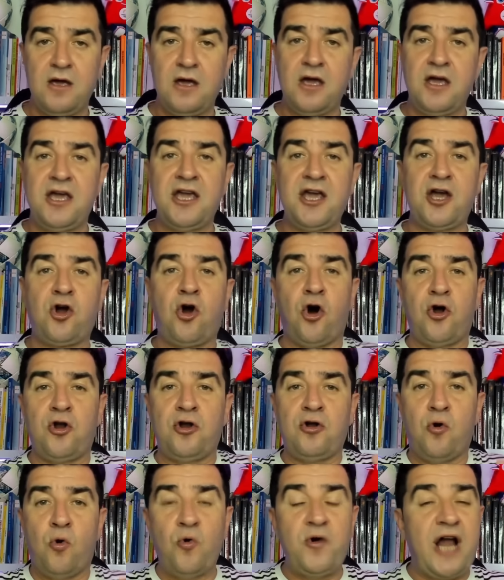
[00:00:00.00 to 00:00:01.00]
y
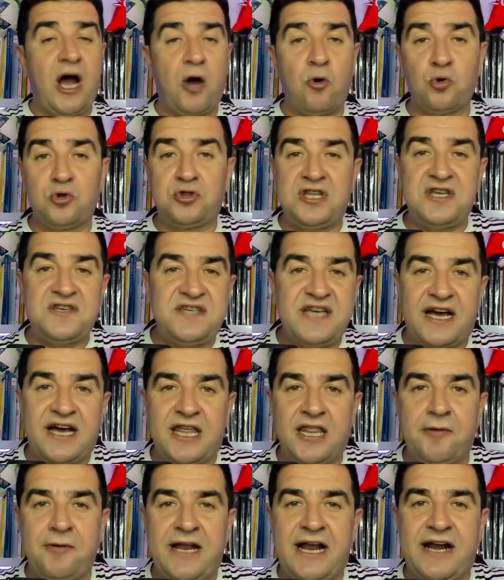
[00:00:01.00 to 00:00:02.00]
con una justicia que
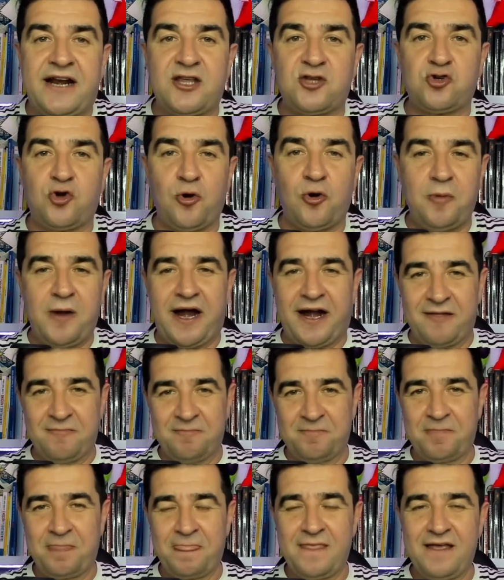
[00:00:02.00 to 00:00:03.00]
deberá
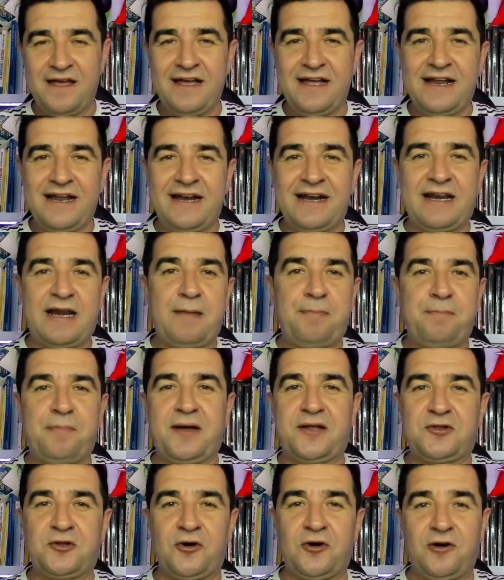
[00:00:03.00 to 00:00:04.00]
resolver
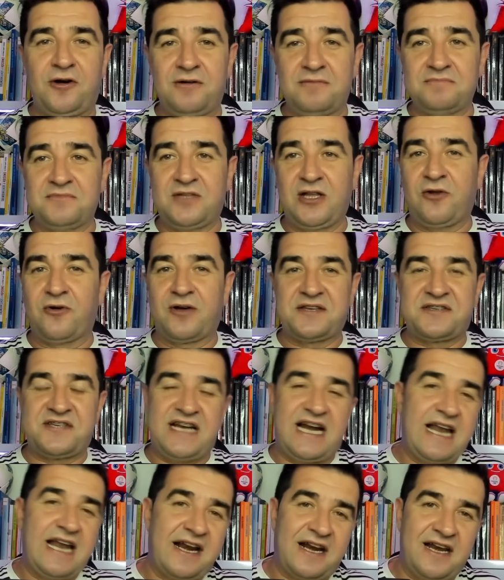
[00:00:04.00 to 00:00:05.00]
respecto de lo que
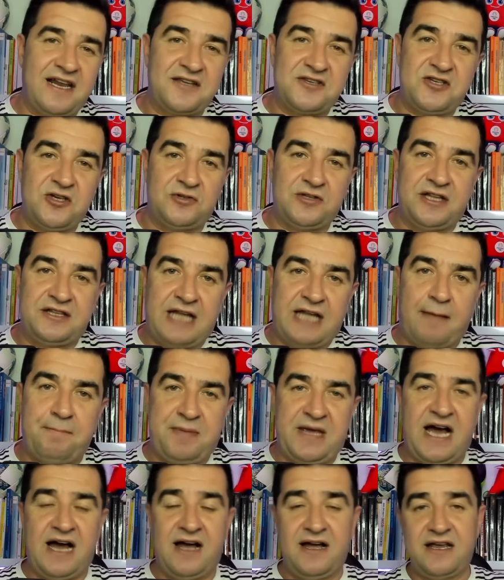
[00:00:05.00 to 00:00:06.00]
será la reelección de
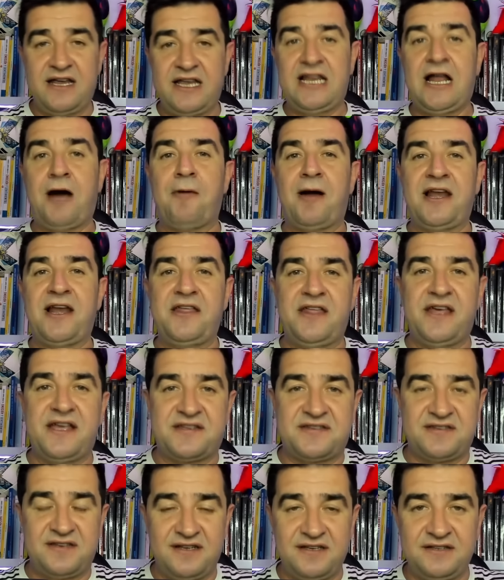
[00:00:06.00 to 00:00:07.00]
Tapia y la
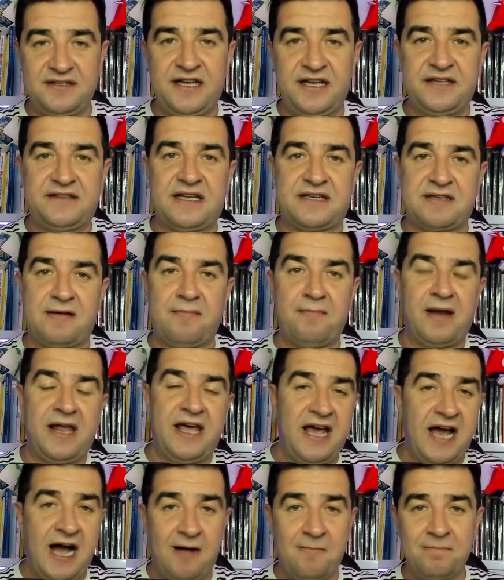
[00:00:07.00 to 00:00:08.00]
validez de esta
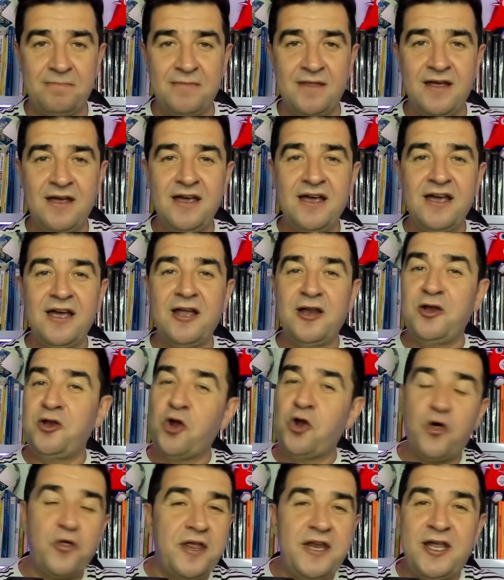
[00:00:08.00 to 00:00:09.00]
asamblea.
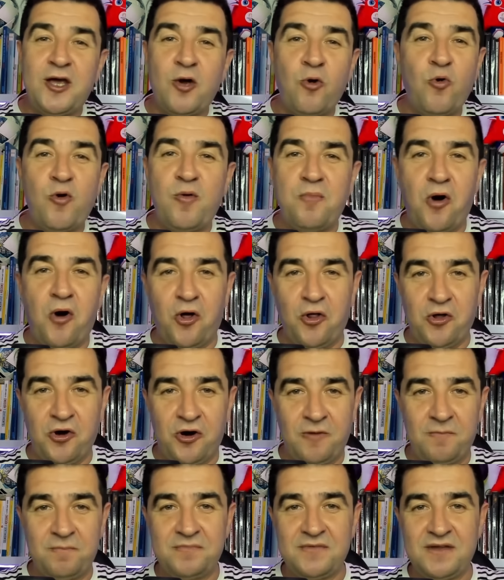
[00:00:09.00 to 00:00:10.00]
No de ningún
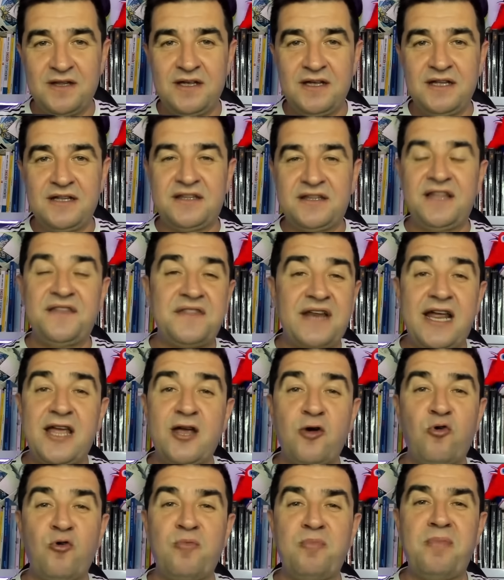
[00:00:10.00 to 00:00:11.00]
modo tendrá
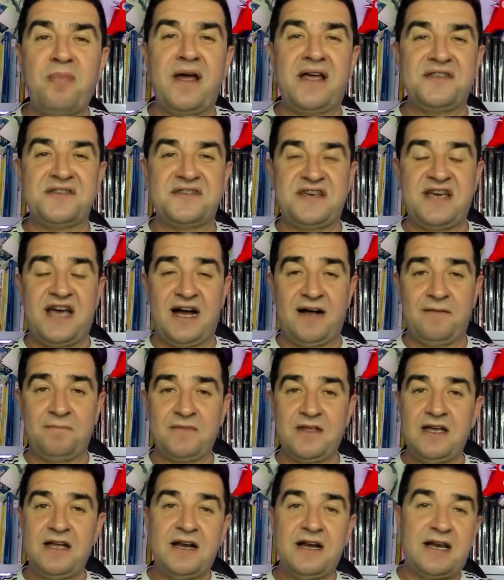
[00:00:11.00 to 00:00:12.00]
incumbencia
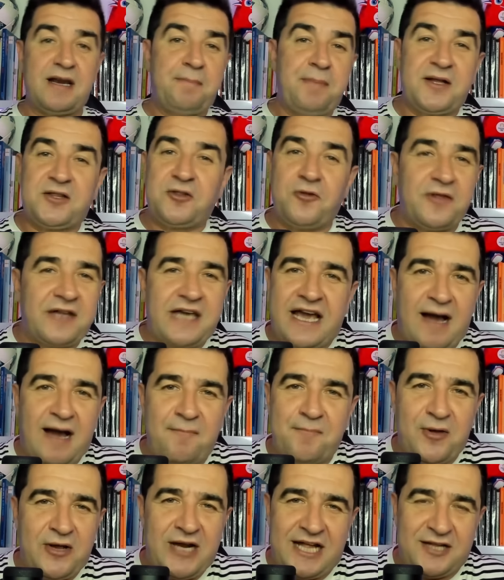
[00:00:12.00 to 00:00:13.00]
respecto de qué
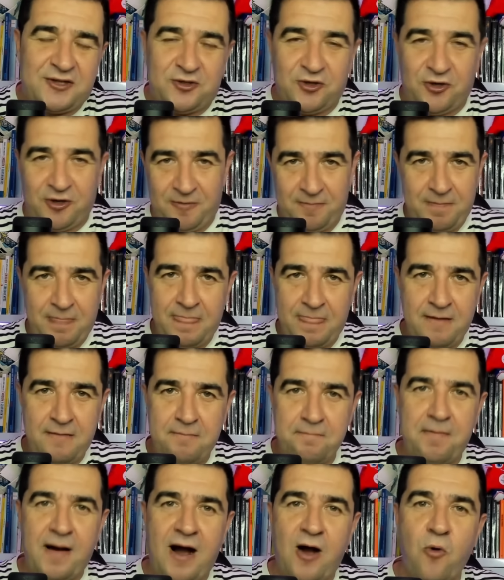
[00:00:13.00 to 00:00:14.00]
campeonato
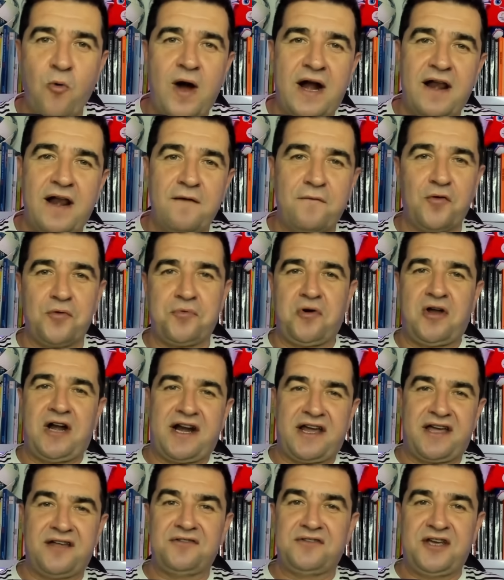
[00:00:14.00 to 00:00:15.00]
va a jugar el fútbol
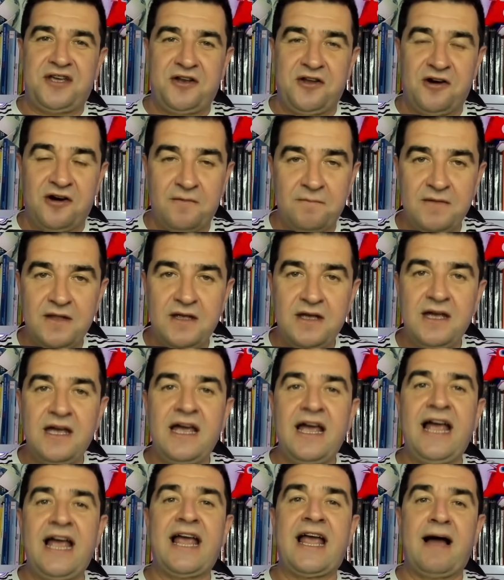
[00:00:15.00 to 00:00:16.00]
argentino
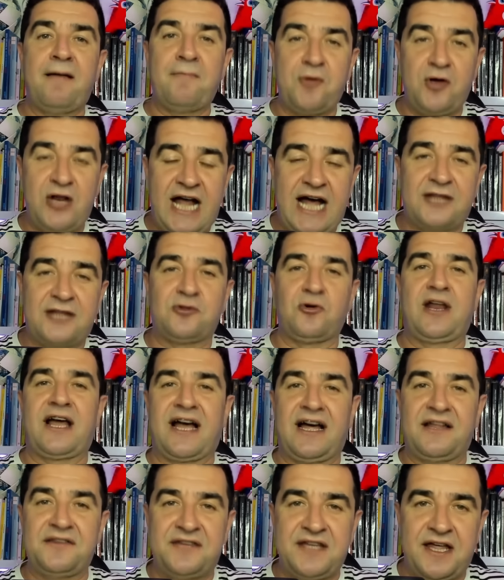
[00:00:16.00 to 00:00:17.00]
el campeonato, la
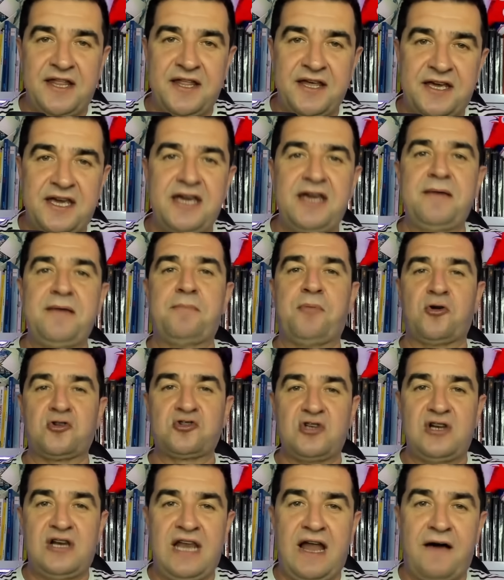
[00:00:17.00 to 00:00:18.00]
cantidad de
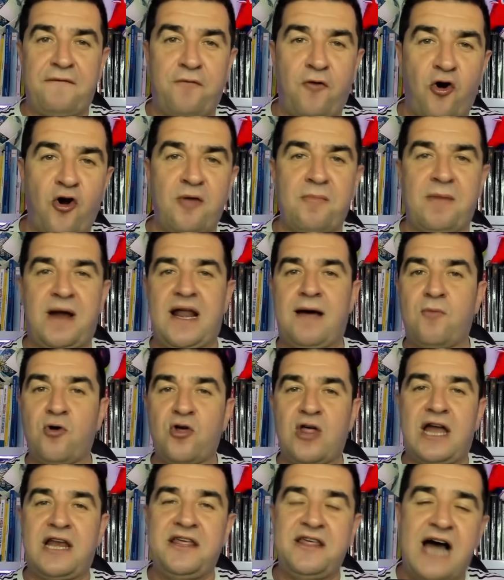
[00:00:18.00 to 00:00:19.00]
equipos, la forma, la
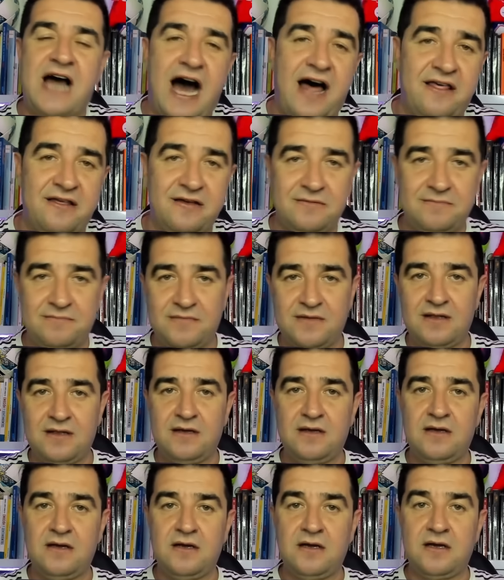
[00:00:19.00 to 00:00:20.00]
modalidad,
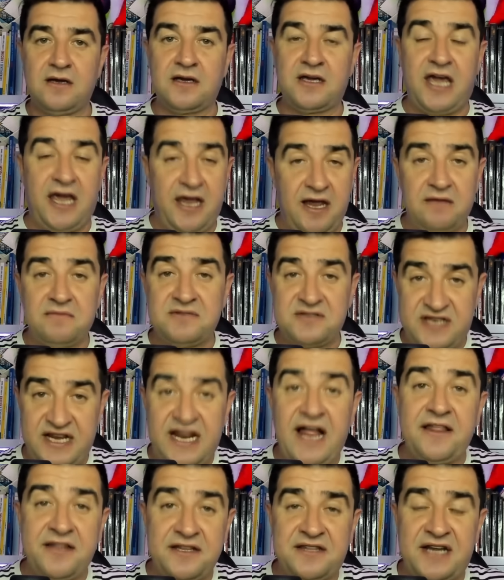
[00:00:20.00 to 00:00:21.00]
que
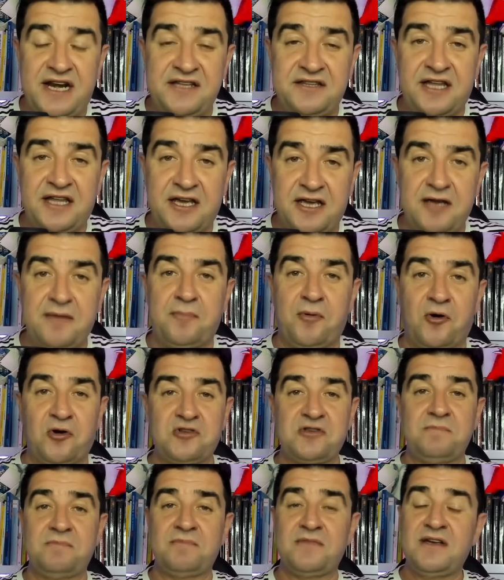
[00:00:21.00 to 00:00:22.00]
será de 30
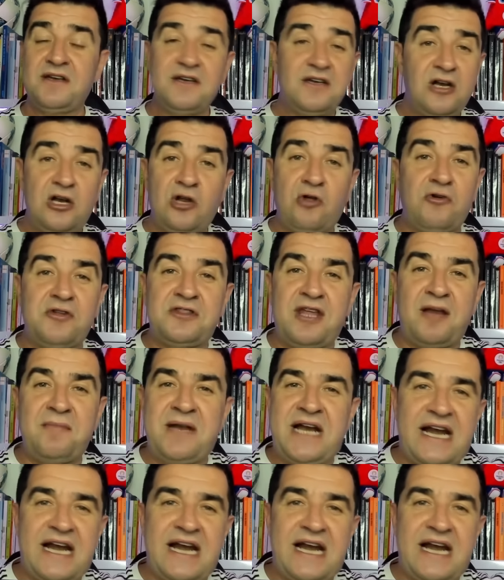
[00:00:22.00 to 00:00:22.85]
equipos, lo determinará